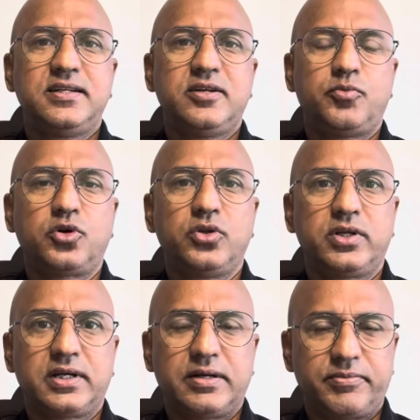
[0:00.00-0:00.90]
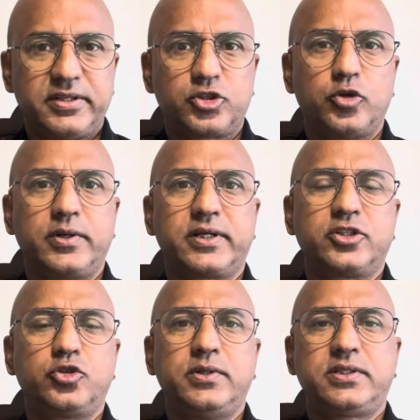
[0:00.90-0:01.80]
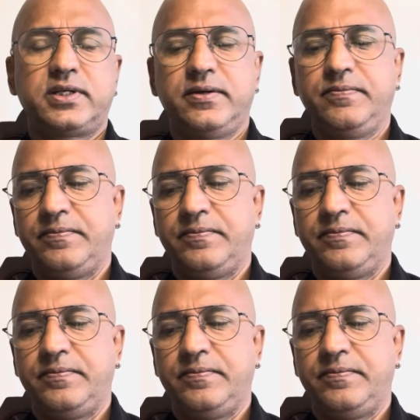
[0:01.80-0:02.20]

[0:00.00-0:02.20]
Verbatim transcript: দিনের পক্ষ থেকে আপনাদের সবাইকে শুভেচ্ছা